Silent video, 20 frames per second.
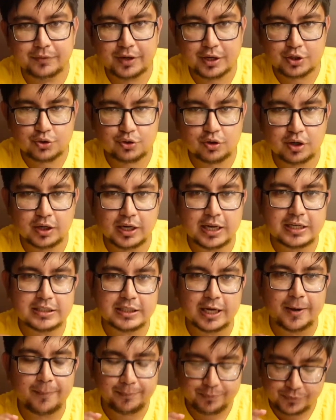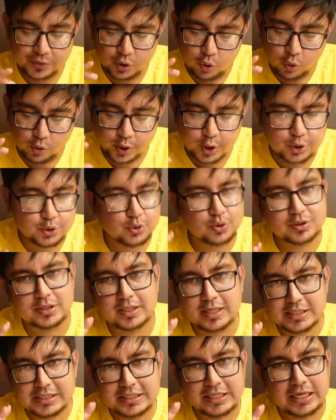রেস্টুরেন্টে আসা অনেক জোস
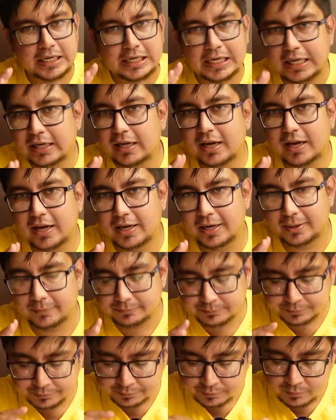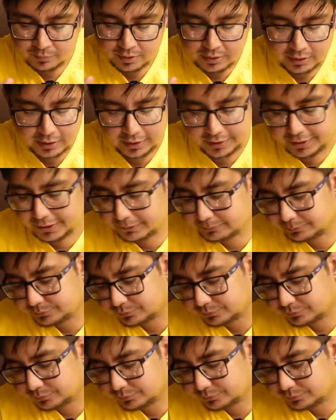একটা চিকেন টিক্কা খাইলাম এটা